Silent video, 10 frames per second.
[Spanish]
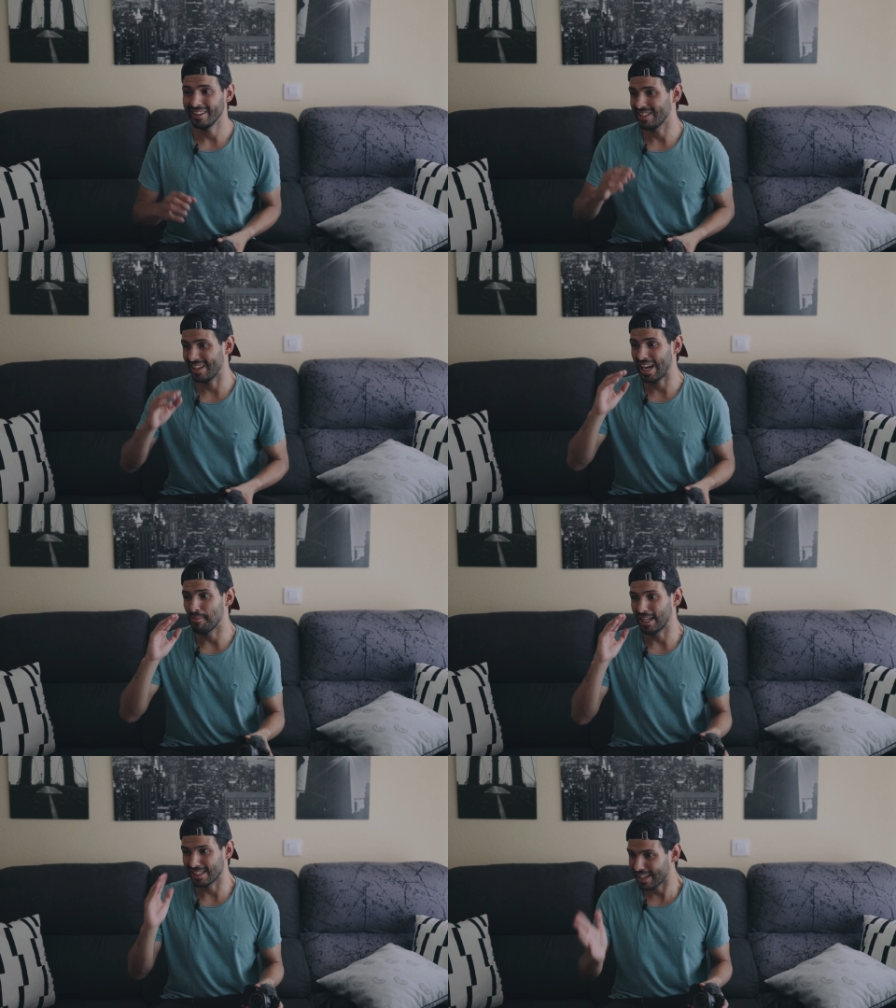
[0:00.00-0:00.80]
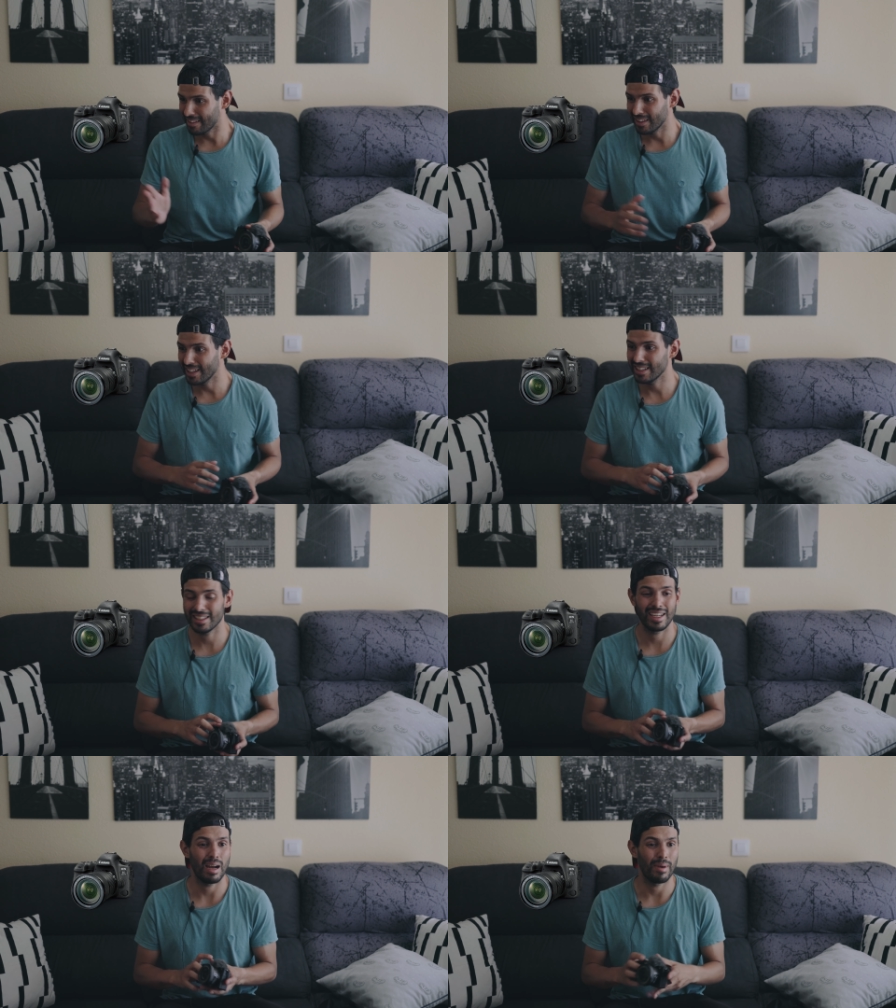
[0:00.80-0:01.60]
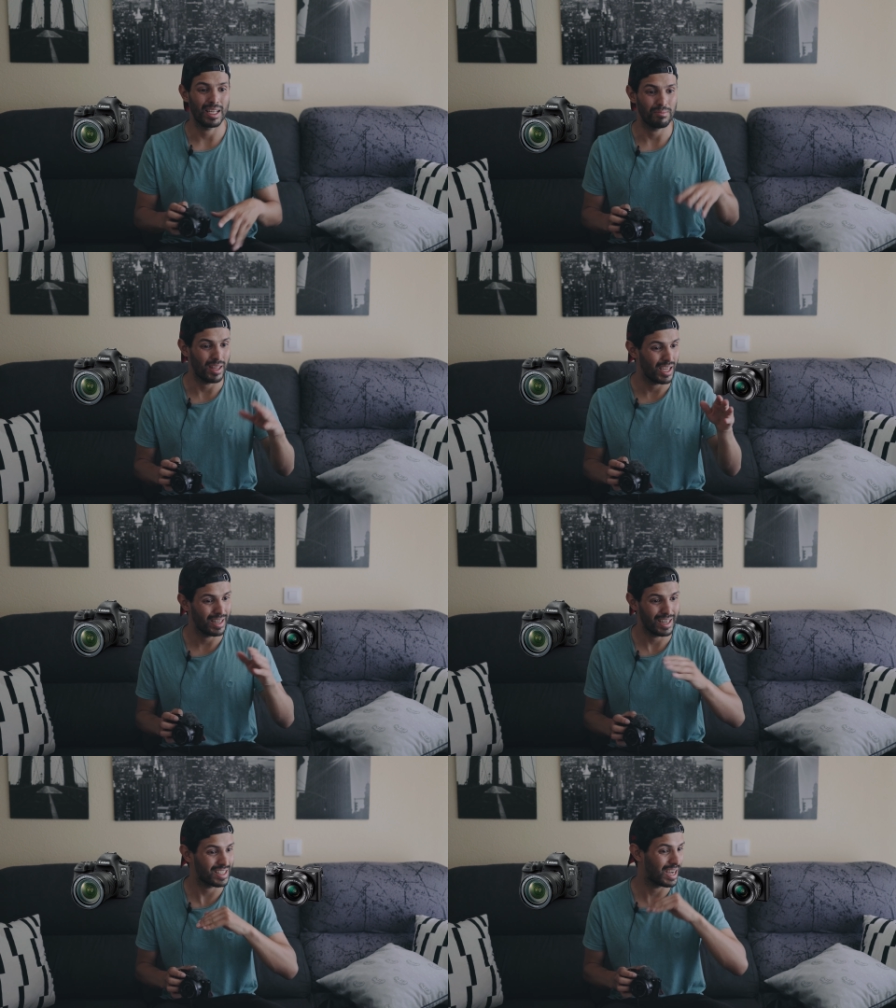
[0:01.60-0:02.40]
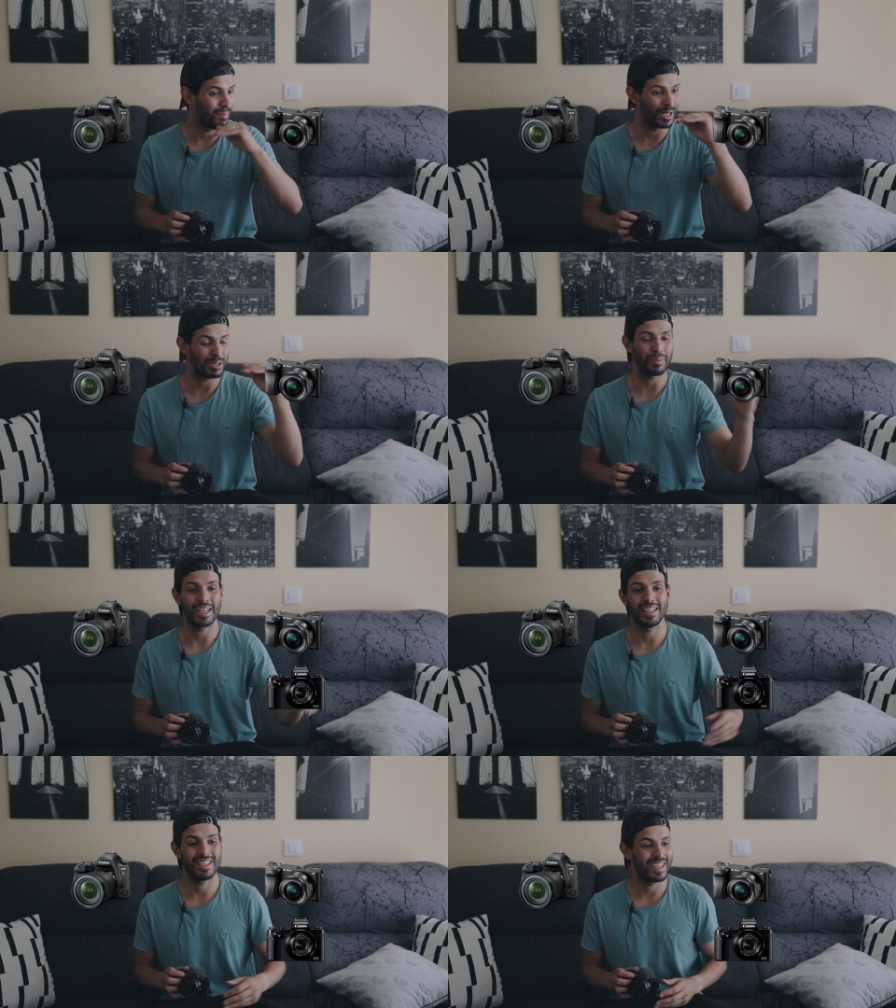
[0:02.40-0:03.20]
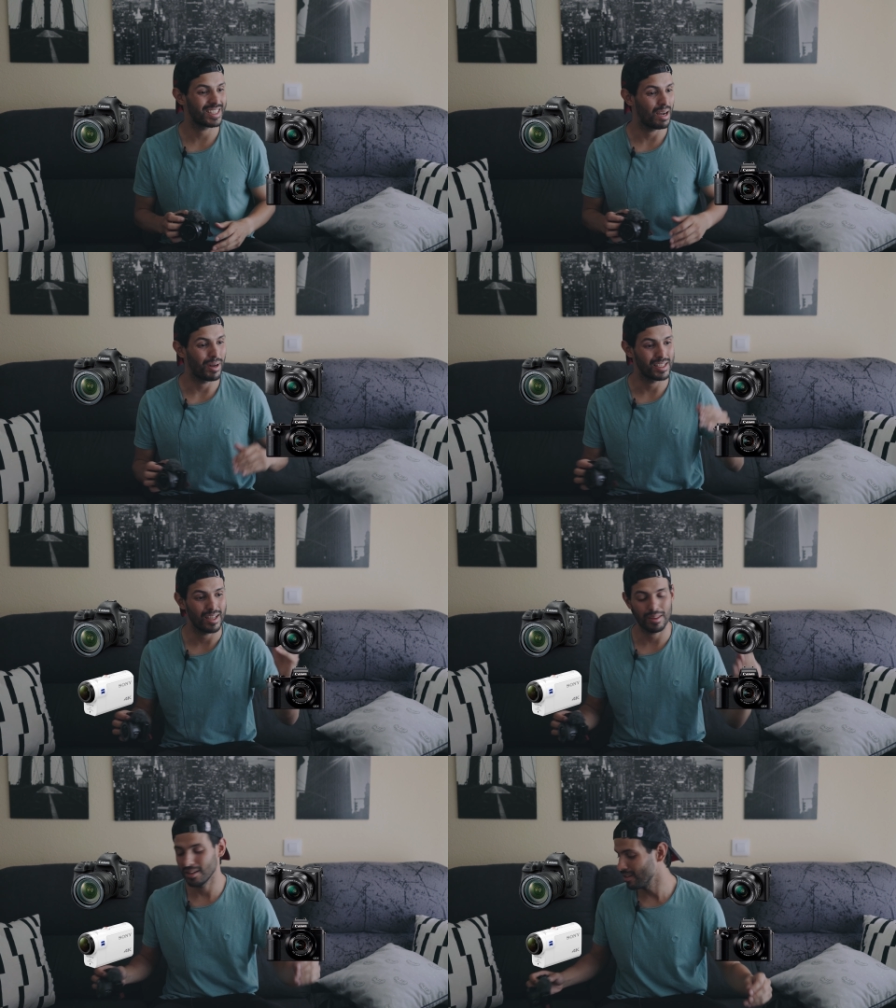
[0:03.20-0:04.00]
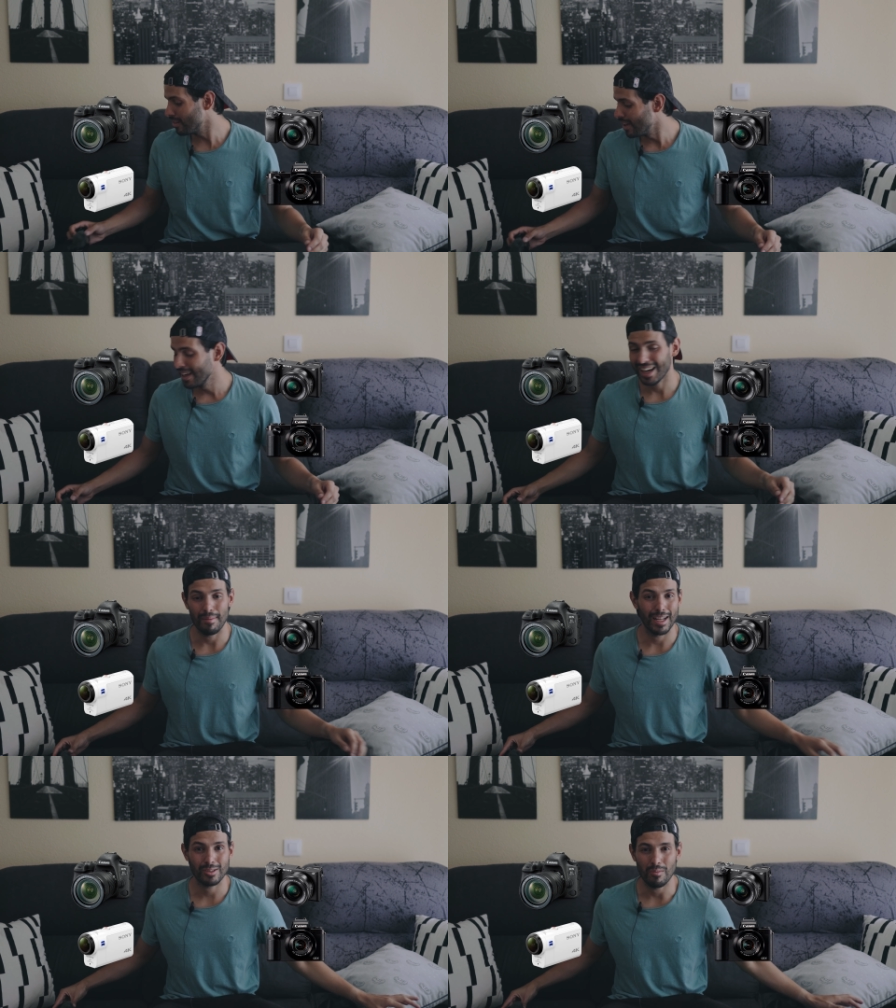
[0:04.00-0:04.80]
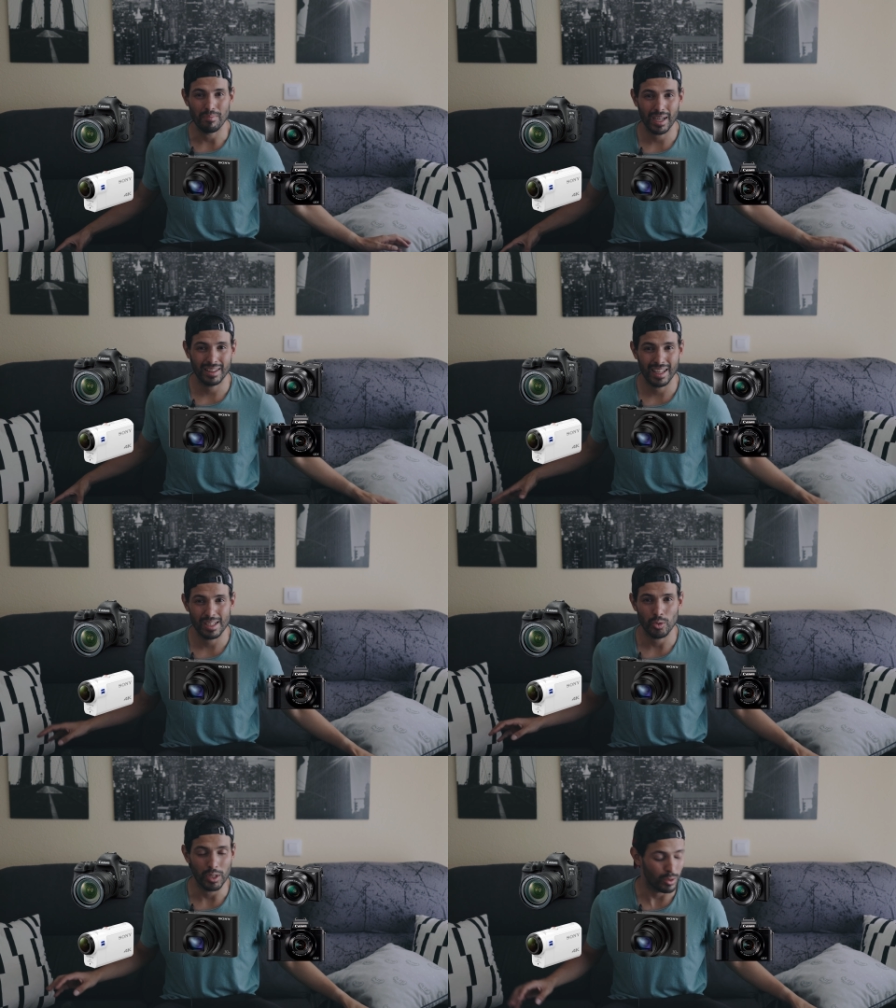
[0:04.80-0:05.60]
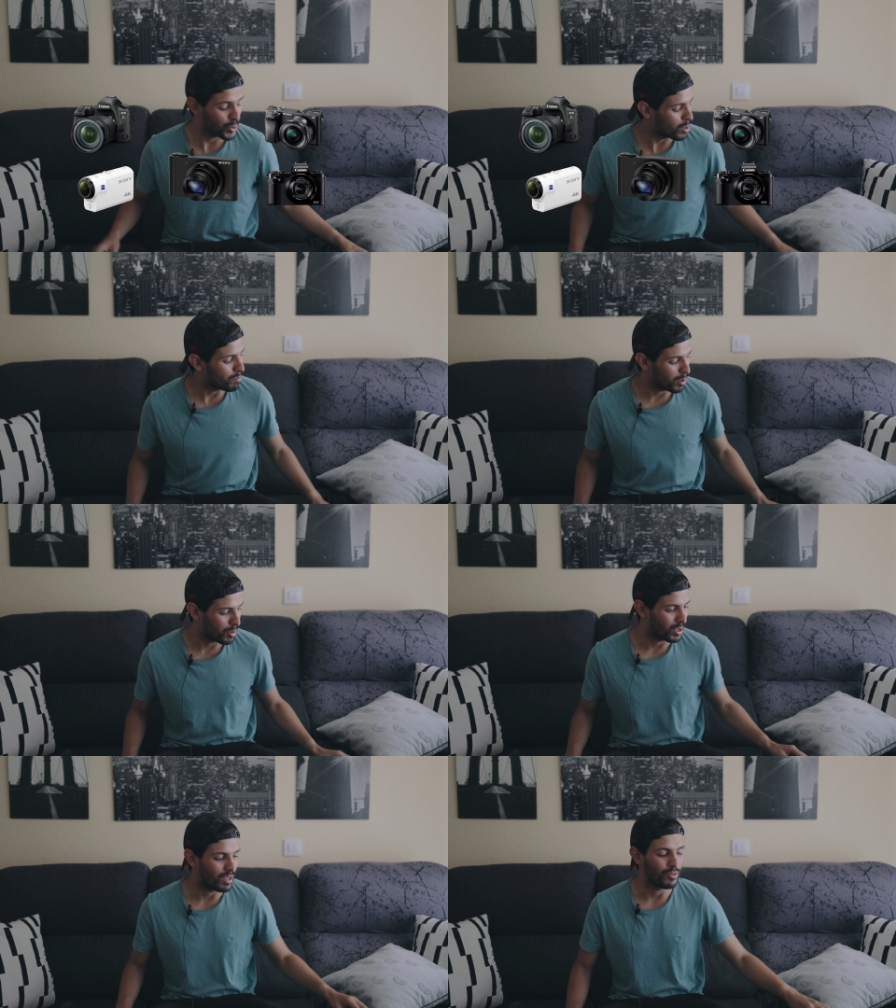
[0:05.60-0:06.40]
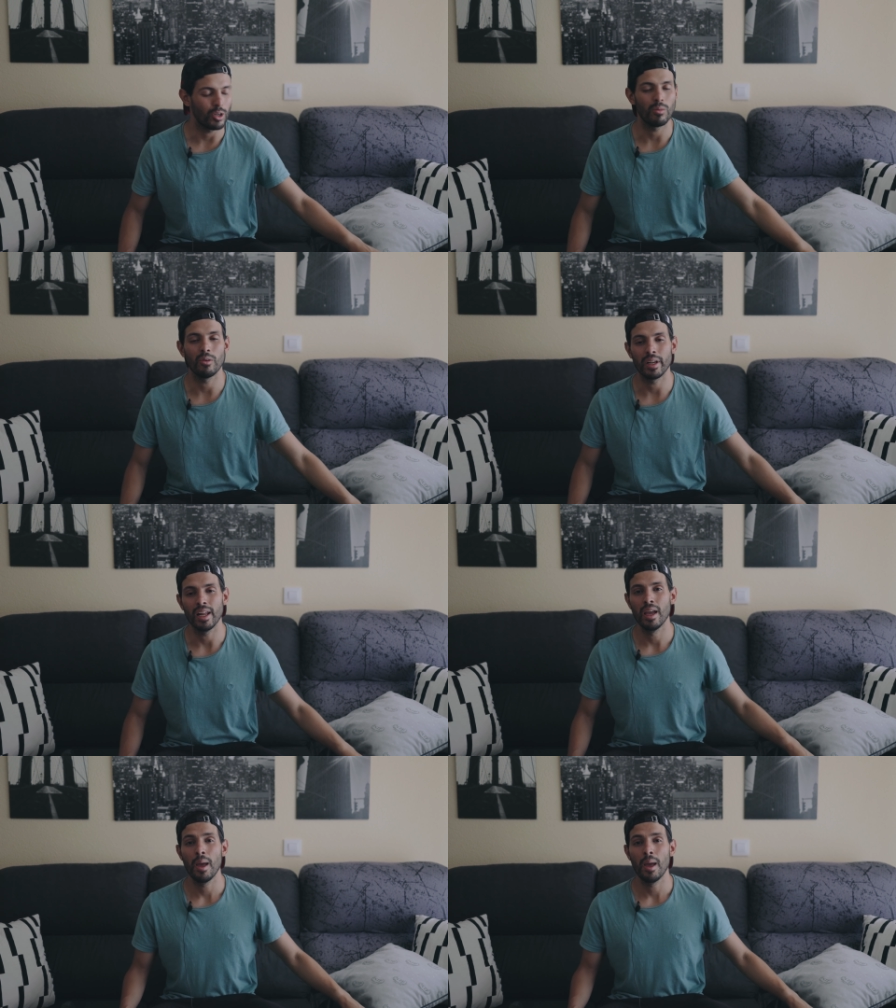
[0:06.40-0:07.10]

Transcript: desde cámaras grandes, cámaras medianas, cámaras pequeñas, cámaras de acción, cámaras compactas o incluso el propio teléfono móvil.